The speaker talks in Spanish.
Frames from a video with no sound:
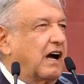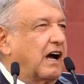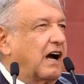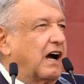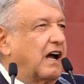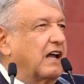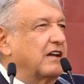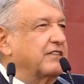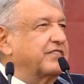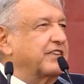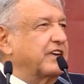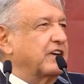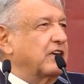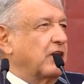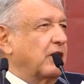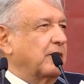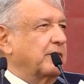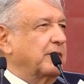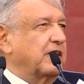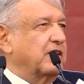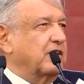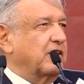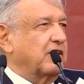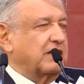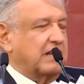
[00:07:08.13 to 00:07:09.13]
al
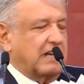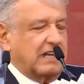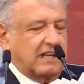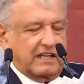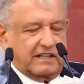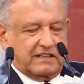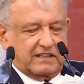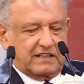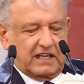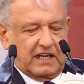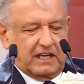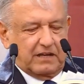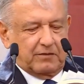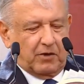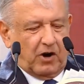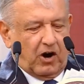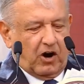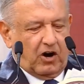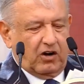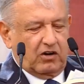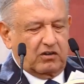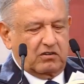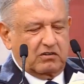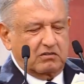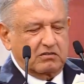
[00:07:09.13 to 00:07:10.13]
fenómeno
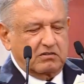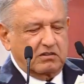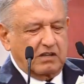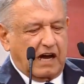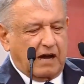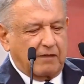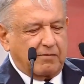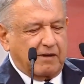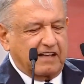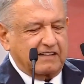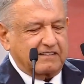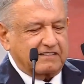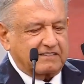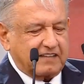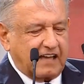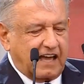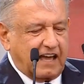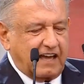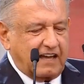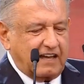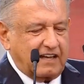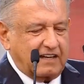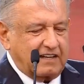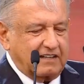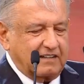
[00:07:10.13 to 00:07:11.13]
delictivo,
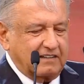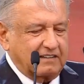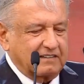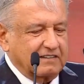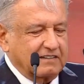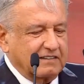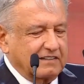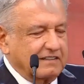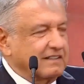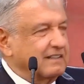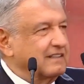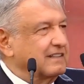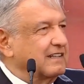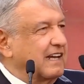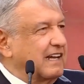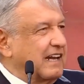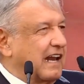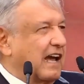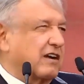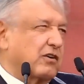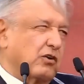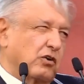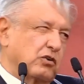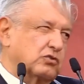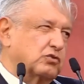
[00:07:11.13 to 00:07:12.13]
avanzar en
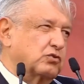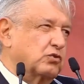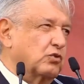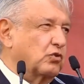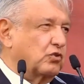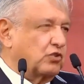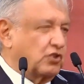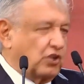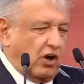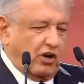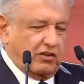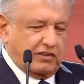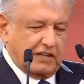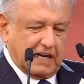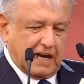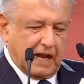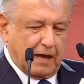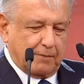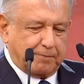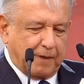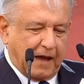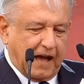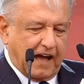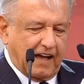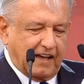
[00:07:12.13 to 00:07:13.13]
la construcción de
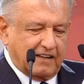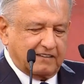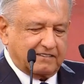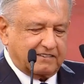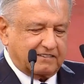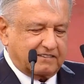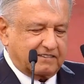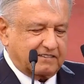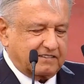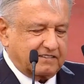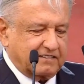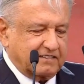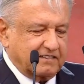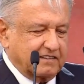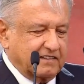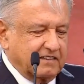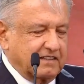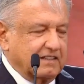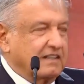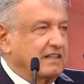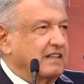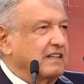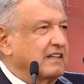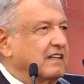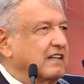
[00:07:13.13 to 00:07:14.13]
la paz
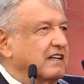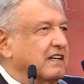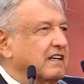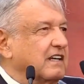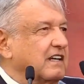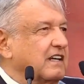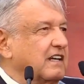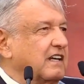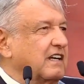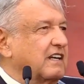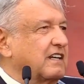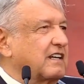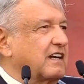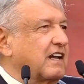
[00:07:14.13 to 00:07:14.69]
y